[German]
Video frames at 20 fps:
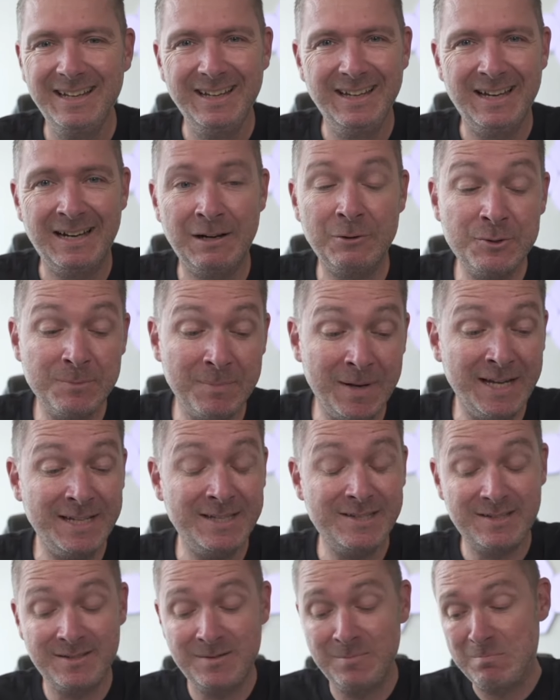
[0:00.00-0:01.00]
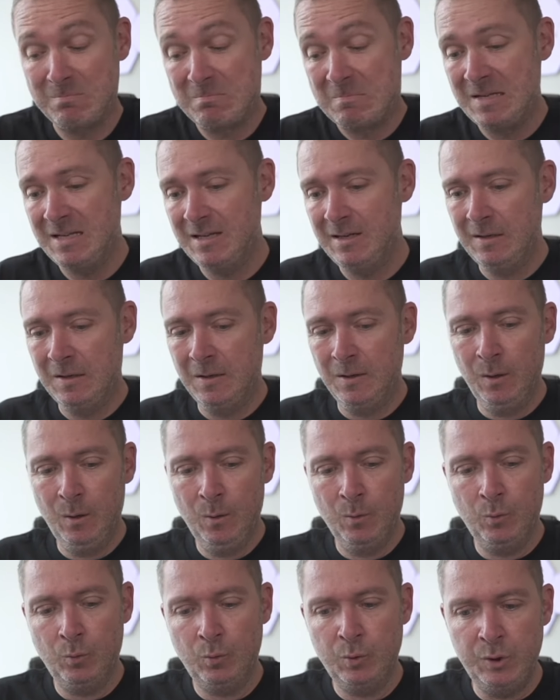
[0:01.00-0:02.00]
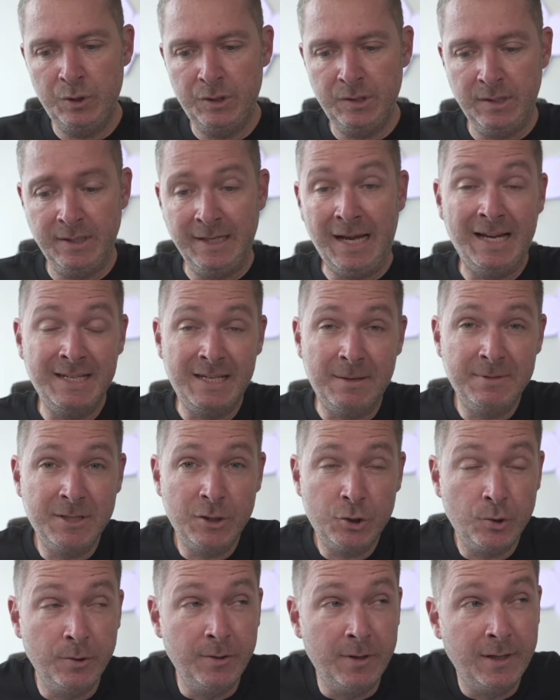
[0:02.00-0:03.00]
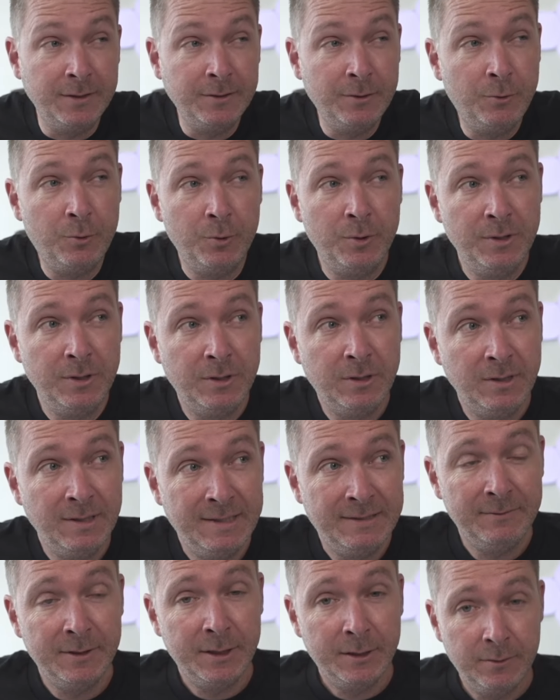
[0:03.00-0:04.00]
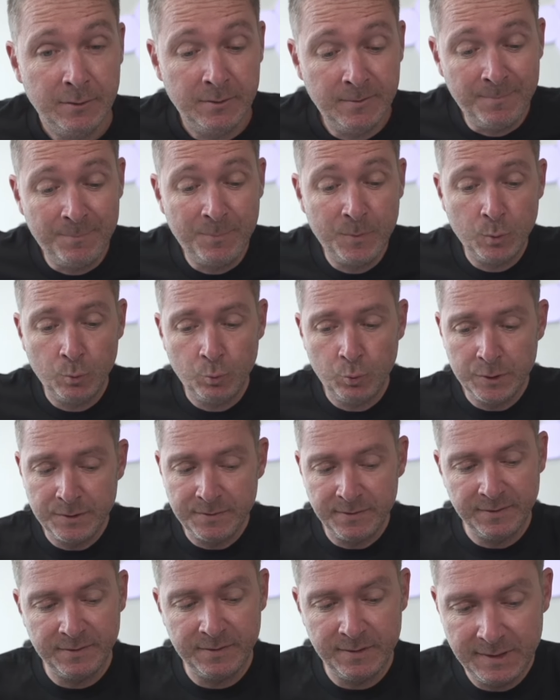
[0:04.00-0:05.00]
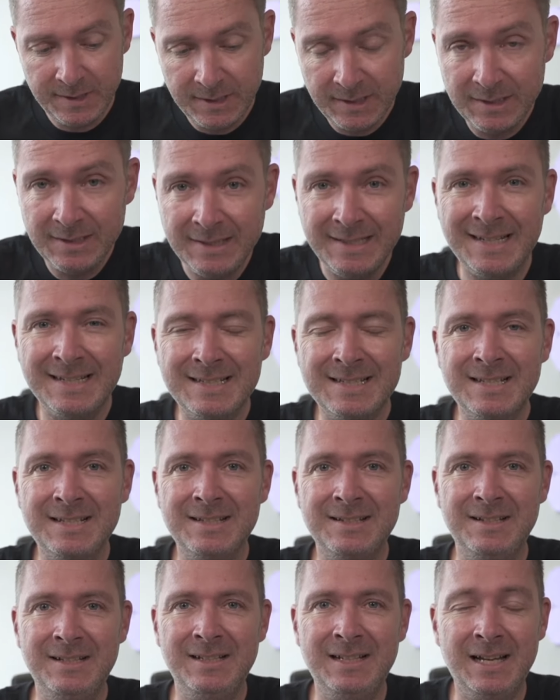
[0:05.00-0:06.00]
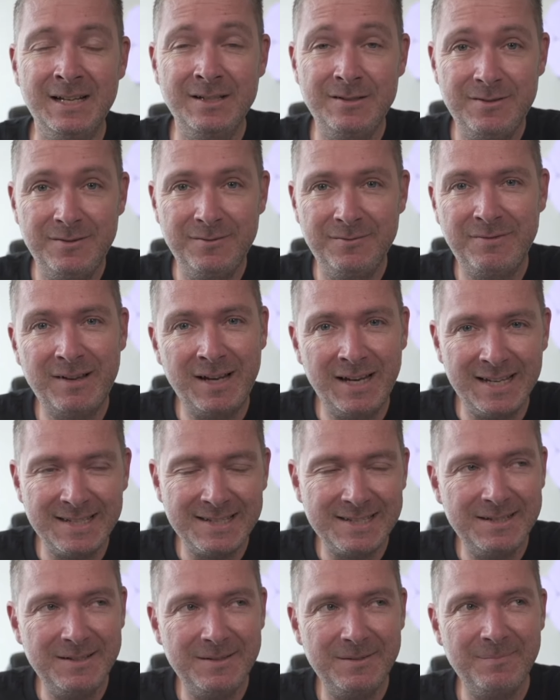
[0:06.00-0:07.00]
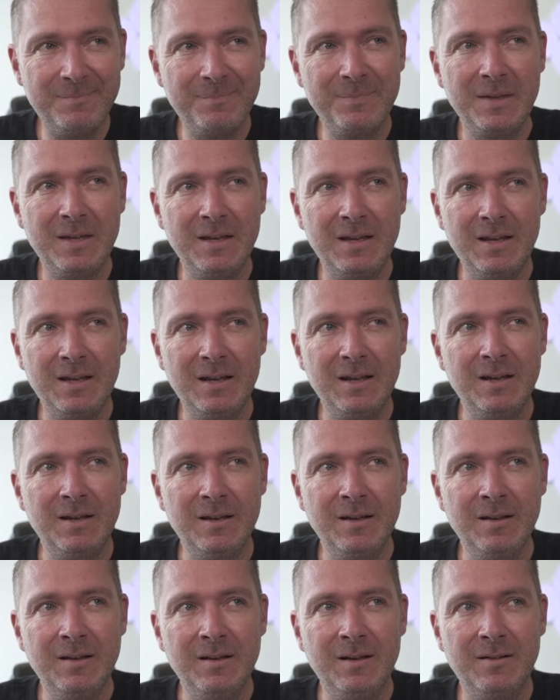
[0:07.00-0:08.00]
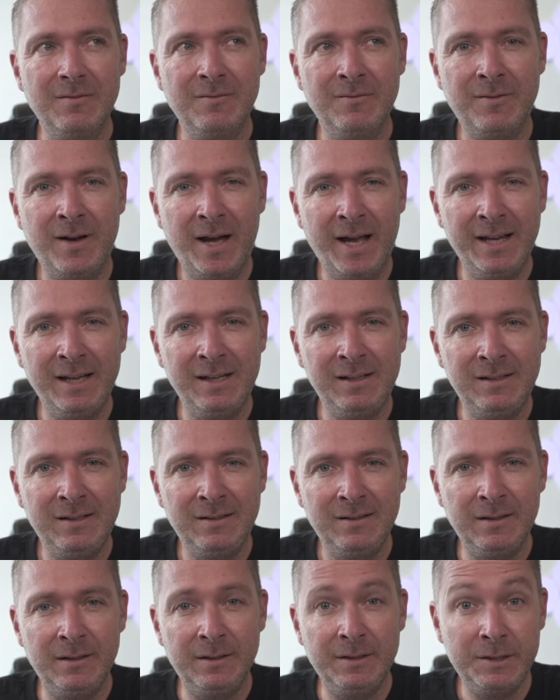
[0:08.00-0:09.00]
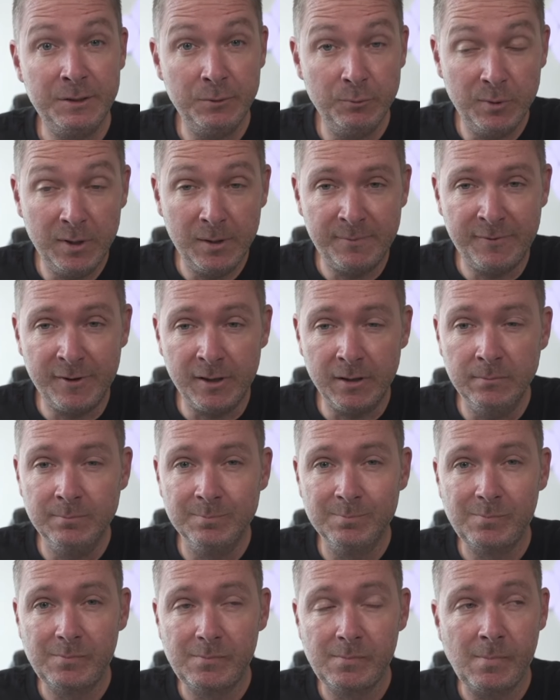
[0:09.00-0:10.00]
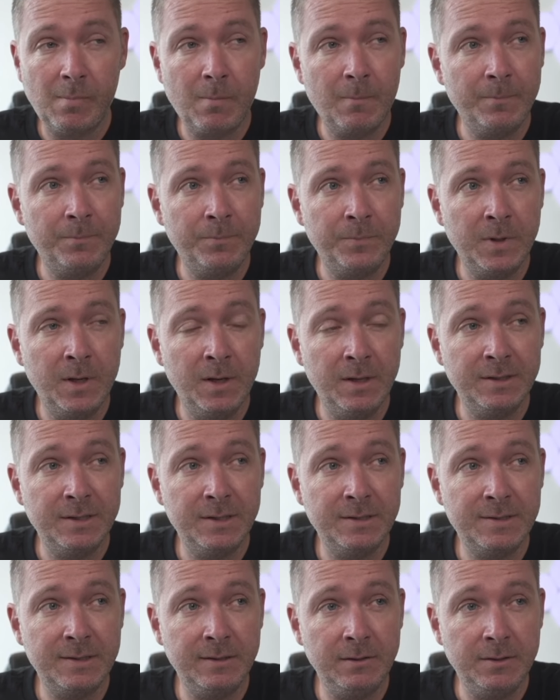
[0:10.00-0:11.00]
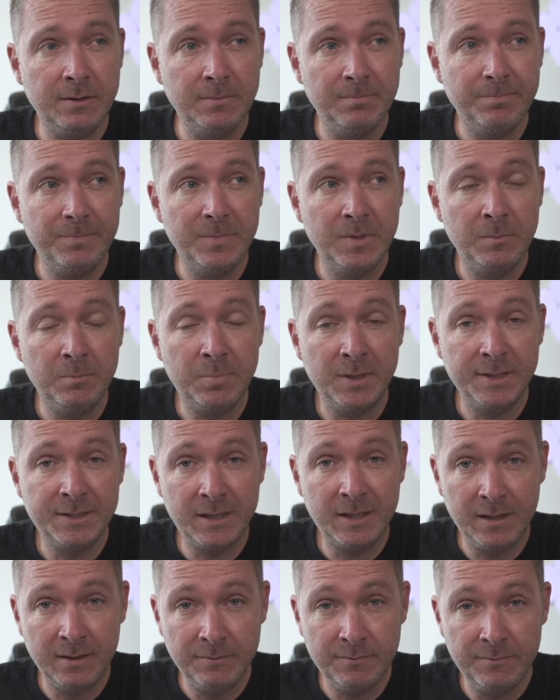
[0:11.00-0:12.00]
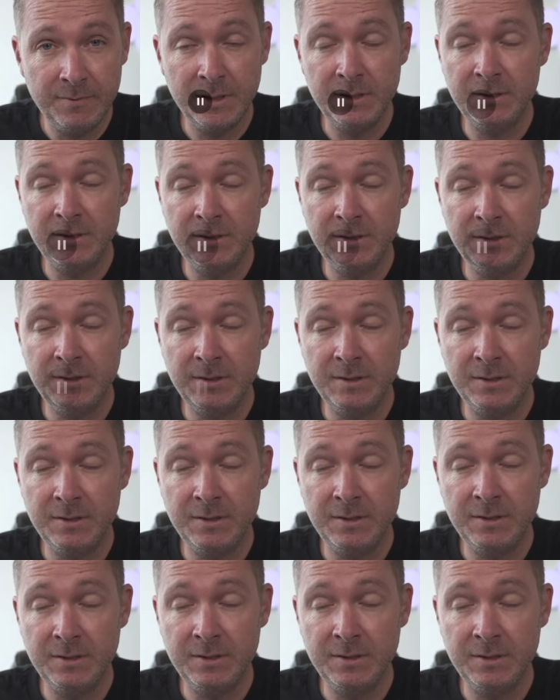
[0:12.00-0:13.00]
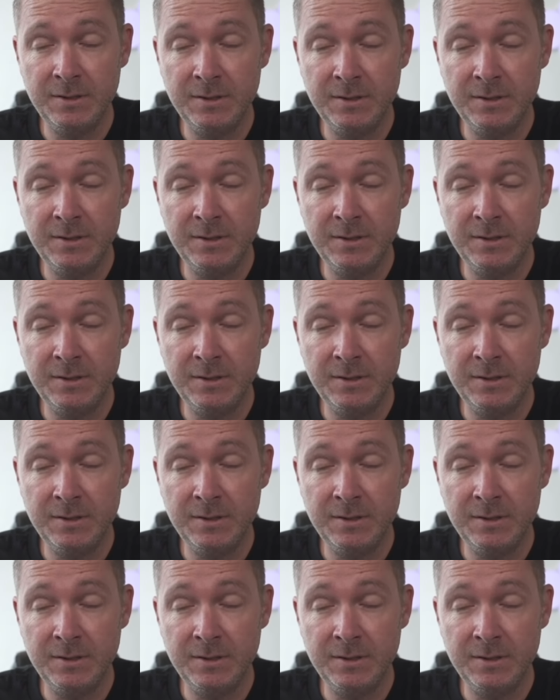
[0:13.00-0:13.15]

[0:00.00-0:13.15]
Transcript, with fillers: aus Mainz. Und äh, ja, ich habe es ja schon angekündigt, ich werde kurzfristig das Land verlassen, weil äh, ich in Urlaub fahre. Ja, tatsächlich. In ein paar Tagen, wenn ich wird er mit